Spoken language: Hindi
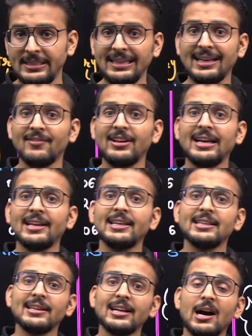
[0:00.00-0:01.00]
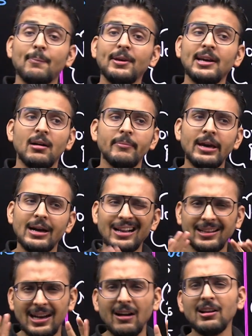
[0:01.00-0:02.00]
बेसिक लेवल यानी कि सर अभी हमें
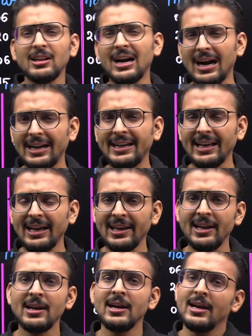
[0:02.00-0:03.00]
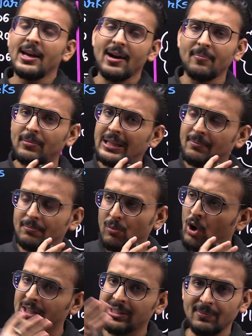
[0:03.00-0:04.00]
हल्का हल्का आइडिया है मतलब
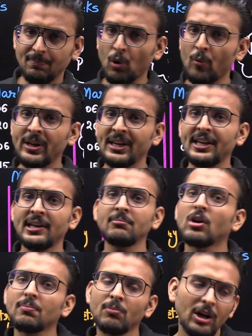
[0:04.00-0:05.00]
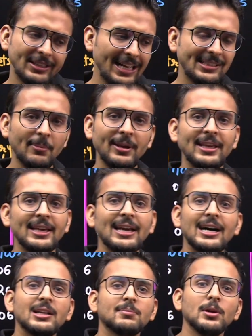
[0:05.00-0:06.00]
बहुत प्रो भी नहीं है हम और बहुत ऐसा भी नहीं है
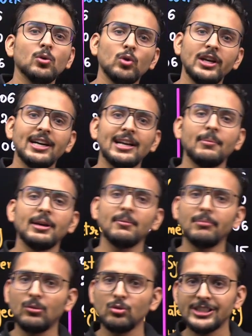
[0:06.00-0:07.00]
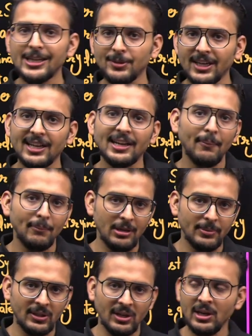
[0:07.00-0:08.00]
कि हालत बिल्कुल ही खराब है कि बिल्कुल चैप्टर का नाम भी
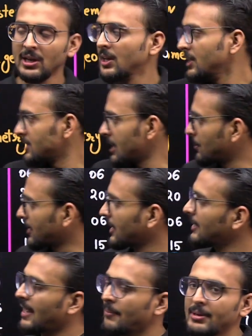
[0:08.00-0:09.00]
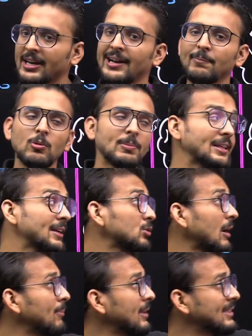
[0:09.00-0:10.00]
नहीं पता चैप्टर का नाम भी अगर आपको पता है
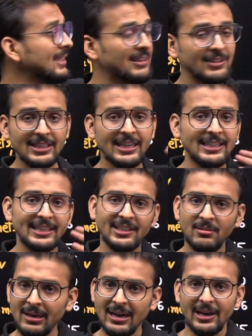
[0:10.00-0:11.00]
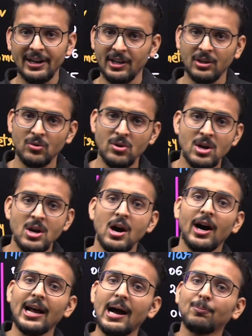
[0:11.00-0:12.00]
तो आप बेसिक लेवल की कैटेगरी में आ रहे हो
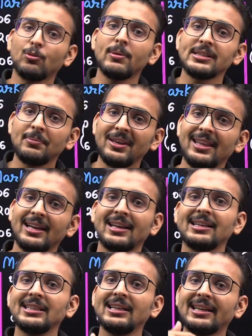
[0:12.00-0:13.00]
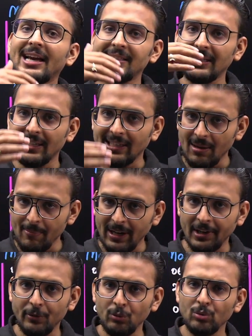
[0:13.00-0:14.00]
और आपको बस अब ये देखने कि सर कैसे करके
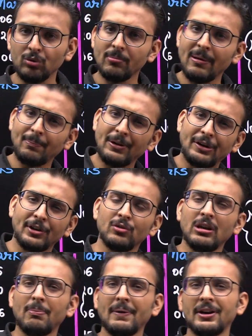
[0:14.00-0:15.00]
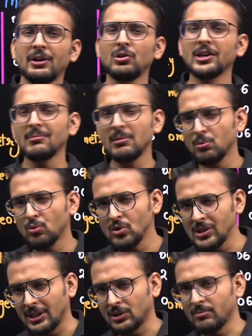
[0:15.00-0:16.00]
मैं करूँ क्योंकि मैं पढ़ रहा हूँ या पढ़ रही हूँ लेकिन मैं
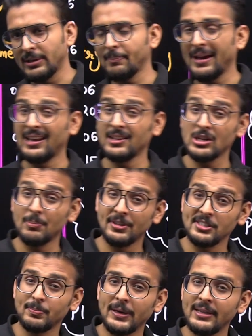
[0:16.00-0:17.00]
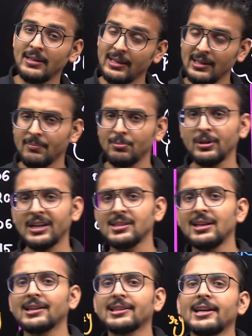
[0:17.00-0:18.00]
भूल जाता हूँ मैंने पहले ही चैप्टर्स पढ़े थे लेकिन अब
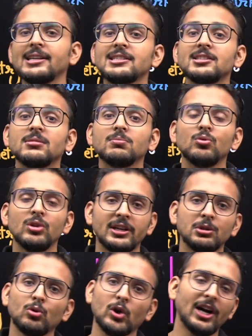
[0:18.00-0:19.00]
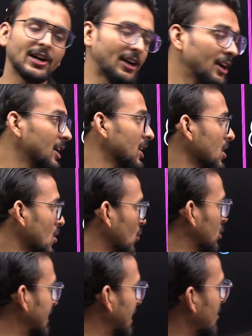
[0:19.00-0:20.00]
ऐसा लगता है कि चीज़ें भूल गए तो क्या करें
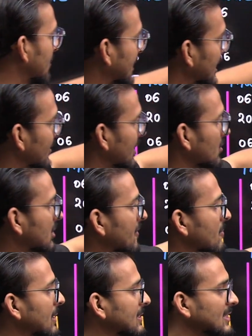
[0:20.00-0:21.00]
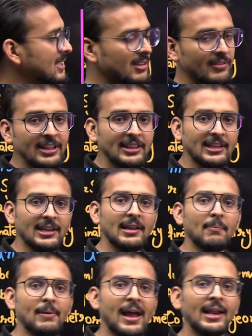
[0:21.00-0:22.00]
उनके लिए मैं बताने वाला हूँ नवंबर से जनवरी तक का
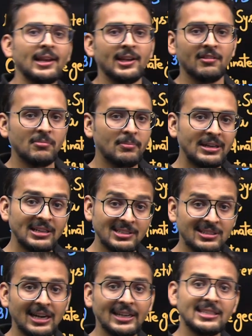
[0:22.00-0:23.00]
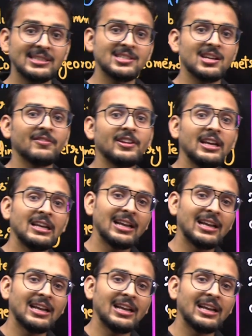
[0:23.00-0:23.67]
ये प्लान है नवंबर स्टार्टिंग से जनवरी